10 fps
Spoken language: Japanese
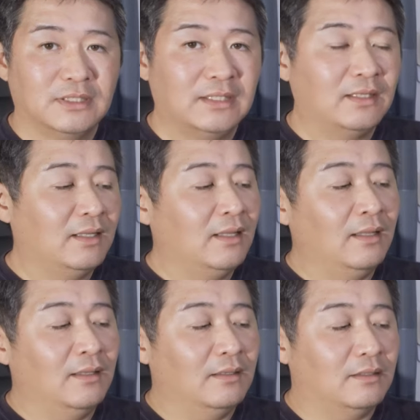で、
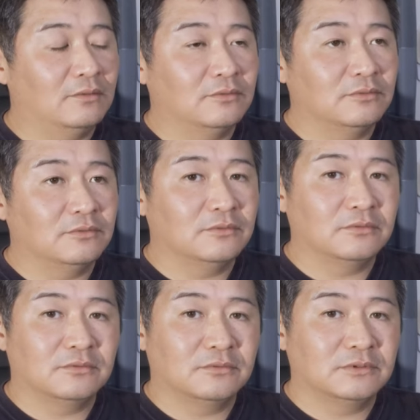あ
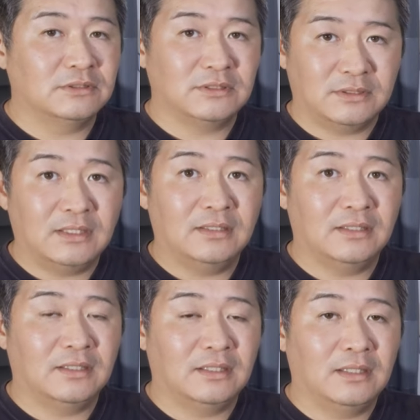のー、全然ね、
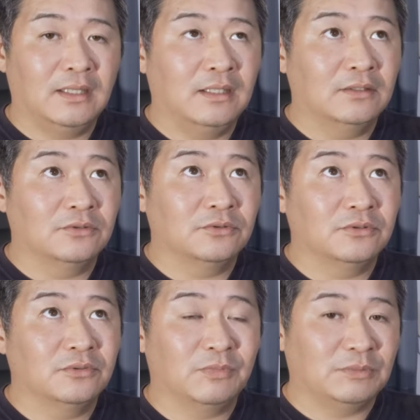
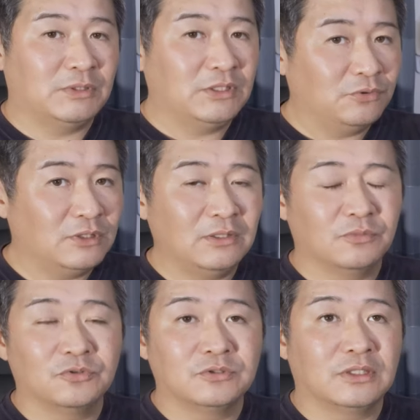えーまあ、基本的に
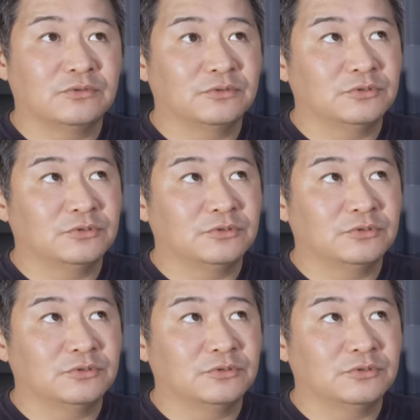僕はあの